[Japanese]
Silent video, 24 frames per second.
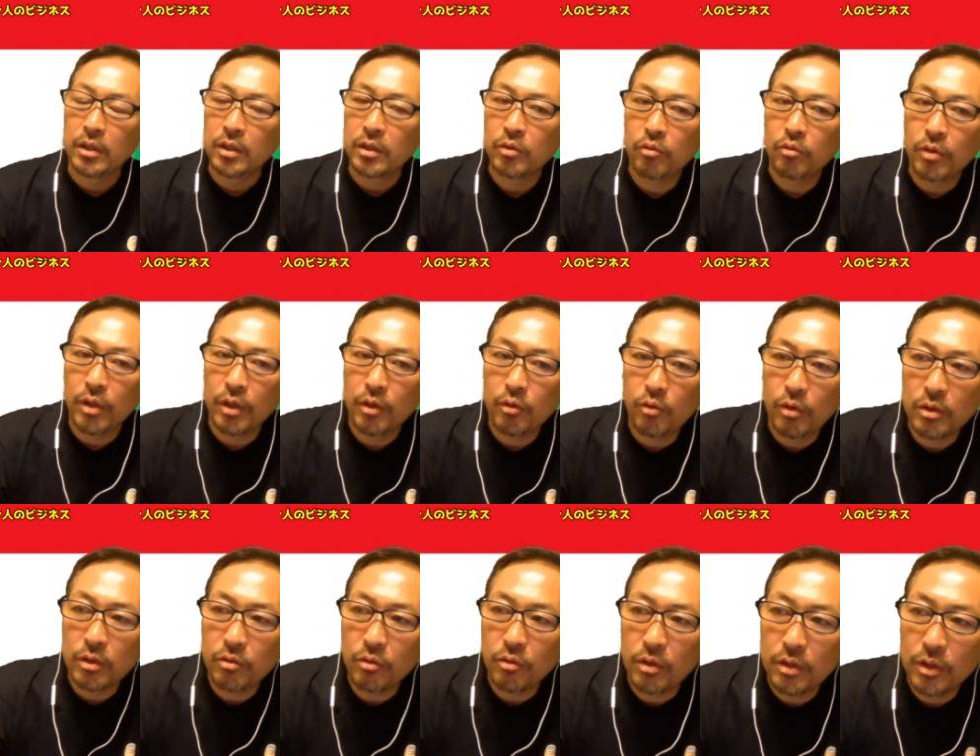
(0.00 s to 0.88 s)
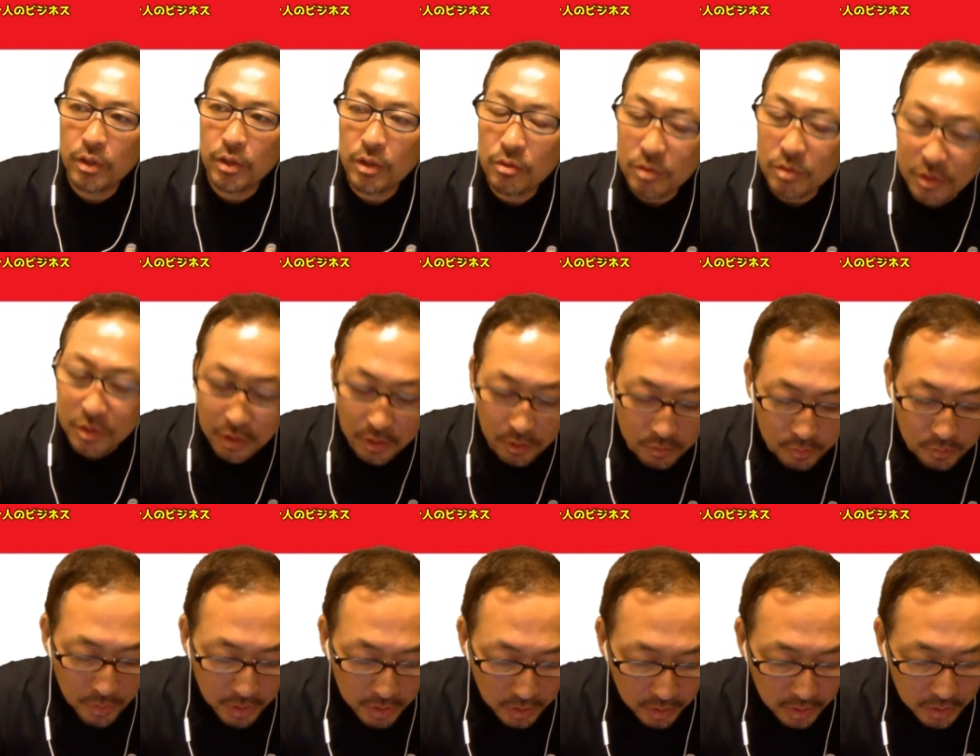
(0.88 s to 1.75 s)
このエコアトランティックシティの埋
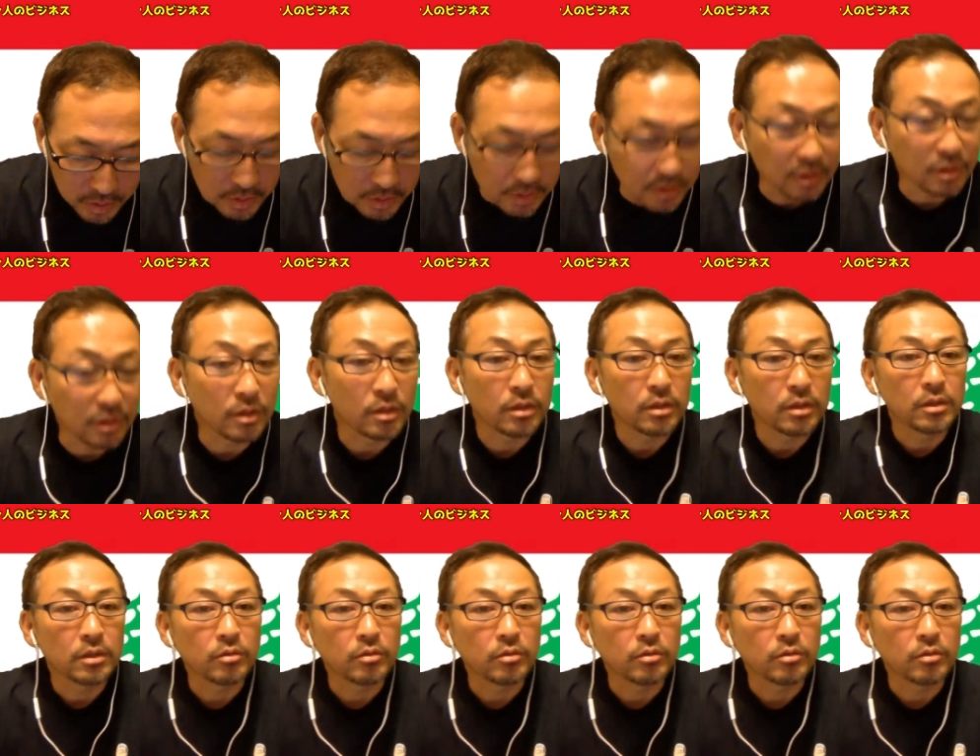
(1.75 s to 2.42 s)
め立て地、